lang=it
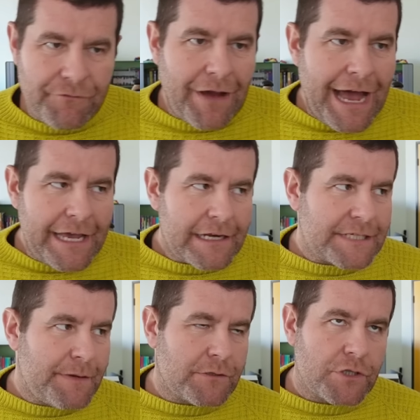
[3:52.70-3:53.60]
FIRE
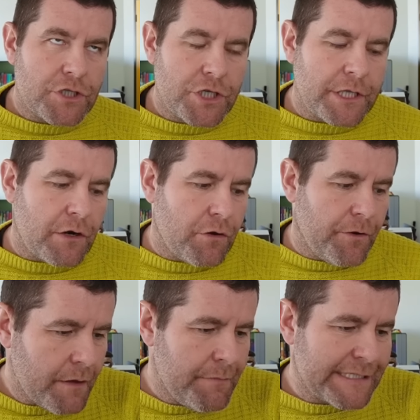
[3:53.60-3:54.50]
spesso si
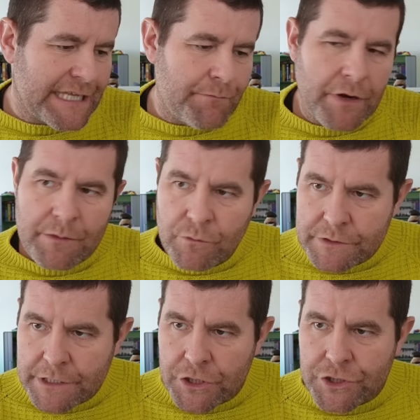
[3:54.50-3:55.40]
citano Mr. Money
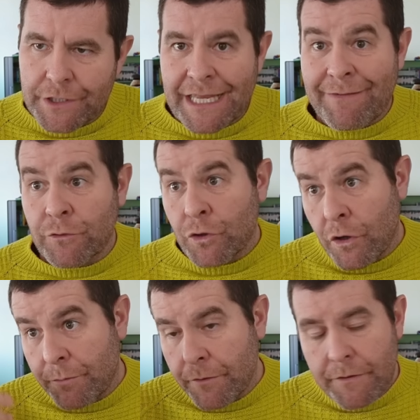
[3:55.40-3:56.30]
Mustache, che è arrivato
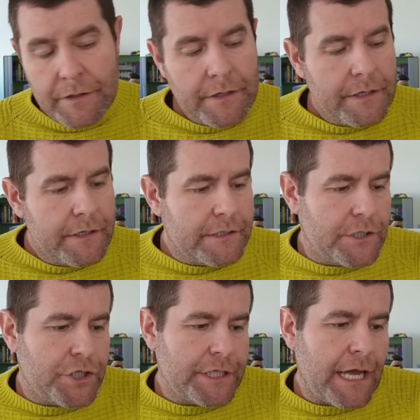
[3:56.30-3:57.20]
dopo,
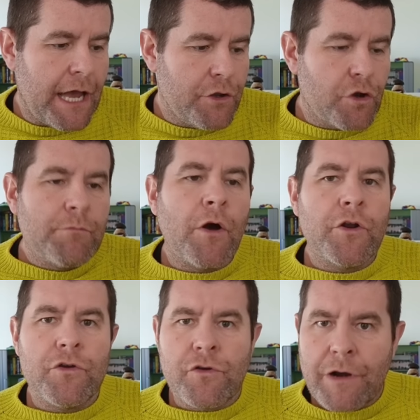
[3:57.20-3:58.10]
si cita Your
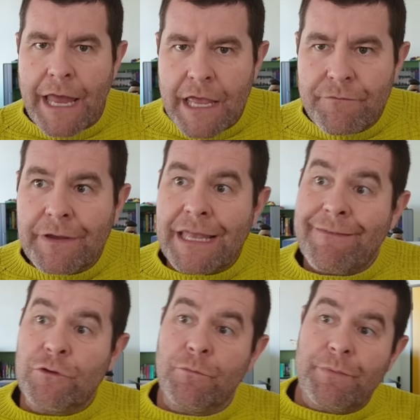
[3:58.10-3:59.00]
Money or Your Life, che è
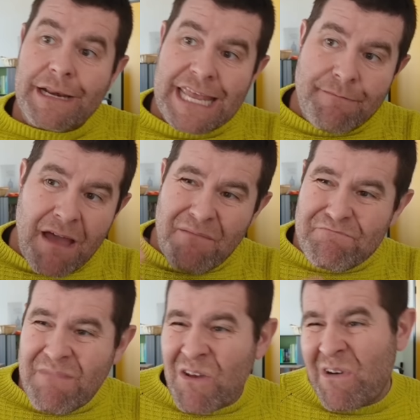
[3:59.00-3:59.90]
arrivato prima,
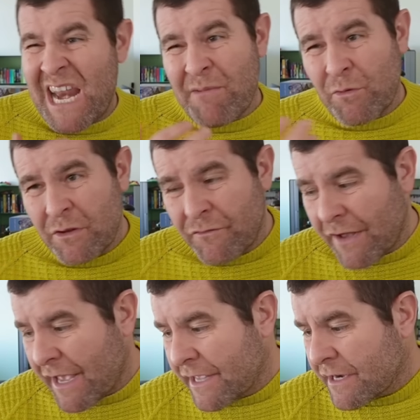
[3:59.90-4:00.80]
ma non era proprio di
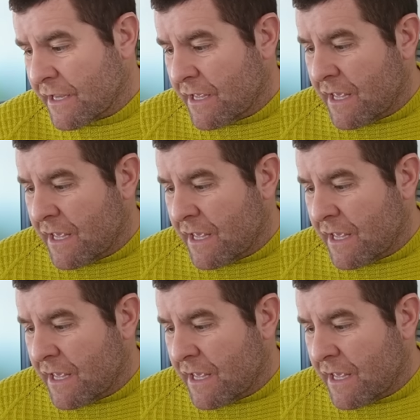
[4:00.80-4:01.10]
FIRE.